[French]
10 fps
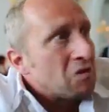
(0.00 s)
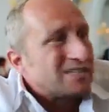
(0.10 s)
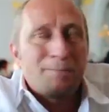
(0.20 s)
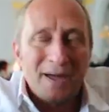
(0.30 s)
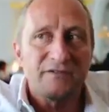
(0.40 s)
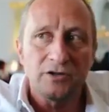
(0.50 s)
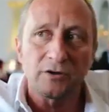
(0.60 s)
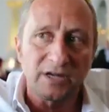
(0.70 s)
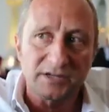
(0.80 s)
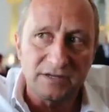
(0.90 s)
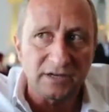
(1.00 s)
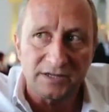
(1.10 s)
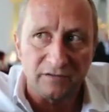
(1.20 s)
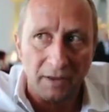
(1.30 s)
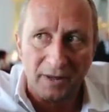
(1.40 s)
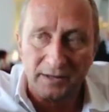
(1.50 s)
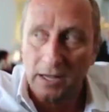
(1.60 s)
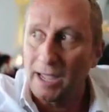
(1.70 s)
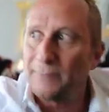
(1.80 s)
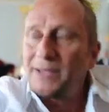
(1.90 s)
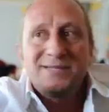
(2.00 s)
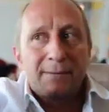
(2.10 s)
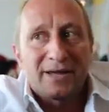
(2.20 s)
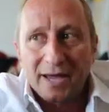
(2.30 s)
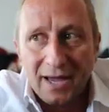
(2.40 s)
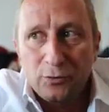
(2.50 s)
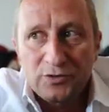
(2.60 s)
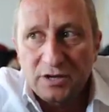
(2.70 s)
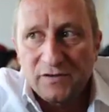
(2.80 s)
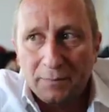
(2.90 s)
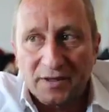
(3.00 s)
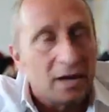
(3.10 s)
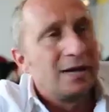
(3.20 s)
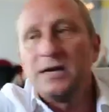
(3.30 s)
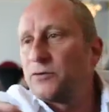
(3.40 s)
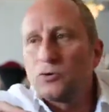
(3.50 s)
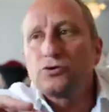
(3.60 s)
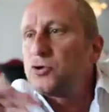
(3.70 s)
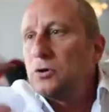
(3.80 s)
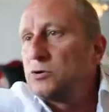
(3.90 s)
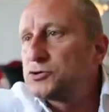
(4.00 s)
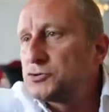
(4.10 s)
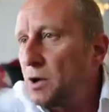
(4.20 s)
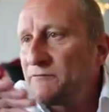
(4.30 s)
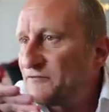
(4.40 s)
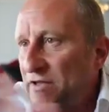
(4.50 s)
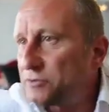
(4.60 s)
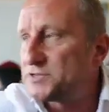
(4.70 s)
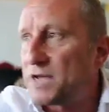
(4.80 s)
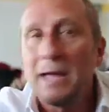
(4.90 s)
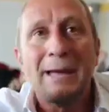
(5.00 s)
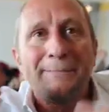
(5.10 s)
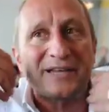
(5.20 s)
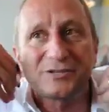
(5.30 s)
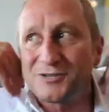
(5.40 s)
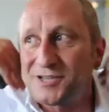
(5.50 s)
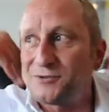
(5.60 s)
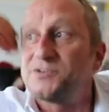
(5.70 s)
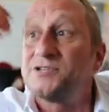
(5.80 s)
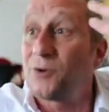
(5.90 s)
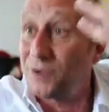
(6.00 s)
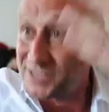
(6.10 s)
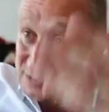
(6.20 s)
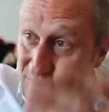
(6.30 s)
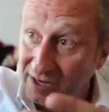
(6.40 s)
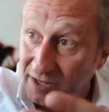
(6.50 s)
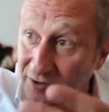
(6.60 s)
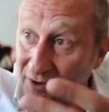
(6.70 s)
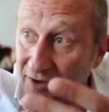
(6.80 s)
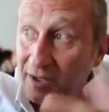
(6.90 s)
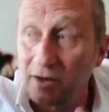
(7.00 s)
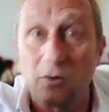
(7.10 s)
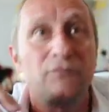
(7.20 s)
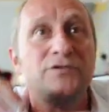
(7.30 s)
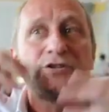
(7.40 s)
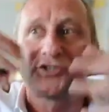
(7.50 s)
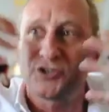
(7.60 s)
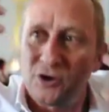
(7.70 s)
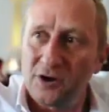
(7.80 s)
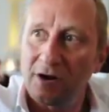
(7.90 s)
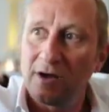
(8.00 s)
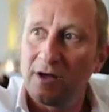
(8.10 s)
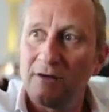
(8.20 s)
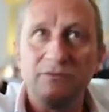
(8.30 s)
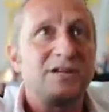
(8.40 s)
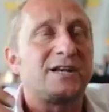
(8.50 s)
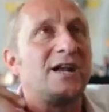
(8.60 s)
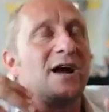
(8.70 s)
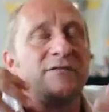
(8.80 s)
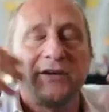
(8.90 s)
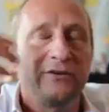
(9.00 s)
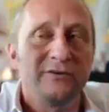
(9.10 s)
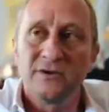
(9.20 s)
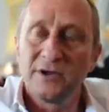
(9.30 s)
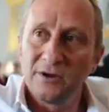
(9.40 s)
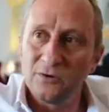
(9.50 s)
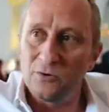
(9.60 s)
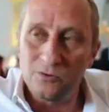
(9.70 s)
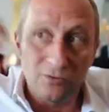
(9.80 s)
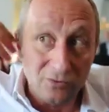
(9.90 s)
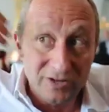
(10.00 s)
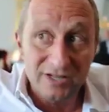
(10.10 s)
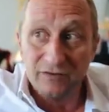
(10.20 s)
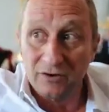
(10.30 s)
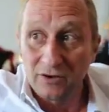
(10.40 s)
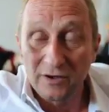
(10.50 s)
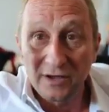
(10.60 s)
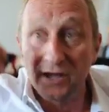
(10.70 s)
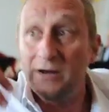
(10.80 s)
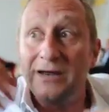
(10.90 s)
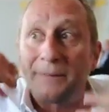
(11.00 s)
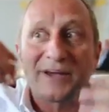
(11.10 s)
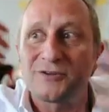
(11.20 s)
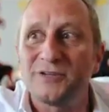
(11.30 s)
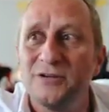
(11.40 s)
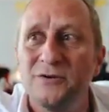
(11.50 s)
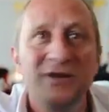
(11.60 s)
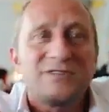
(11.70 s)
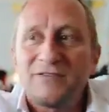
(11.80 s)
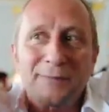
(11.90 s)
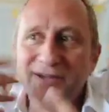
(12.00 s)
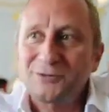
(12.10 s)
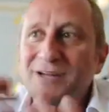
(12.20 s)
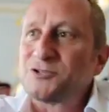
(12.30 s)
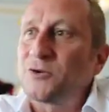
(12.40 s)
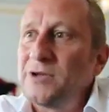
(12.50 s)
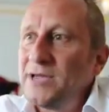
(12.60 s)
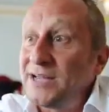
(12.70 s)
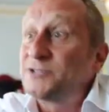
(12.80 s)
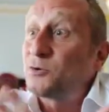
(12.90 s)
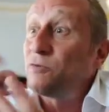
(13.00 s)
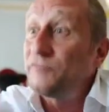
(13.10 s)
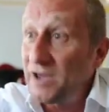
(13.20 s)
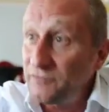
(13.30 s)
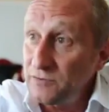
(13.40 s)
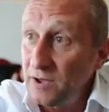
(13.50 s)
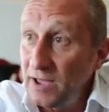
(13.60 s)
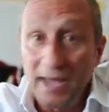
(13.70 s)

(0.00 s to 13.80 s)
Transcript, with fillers: C'est pas évident de lire, Sylvia Plath. Eh bien, Isabelle Carré a lu Sylvia Plath. Les livres lus, je, je suis un fan de ça. Parce que c'était aussi une relation avec l'acteur. Quand vous êtes seul, vous êtes là avec euh, le, livre et la personne qui le lit. Vous avez l'impression qu'elle se, qu'elle se, confie à vous.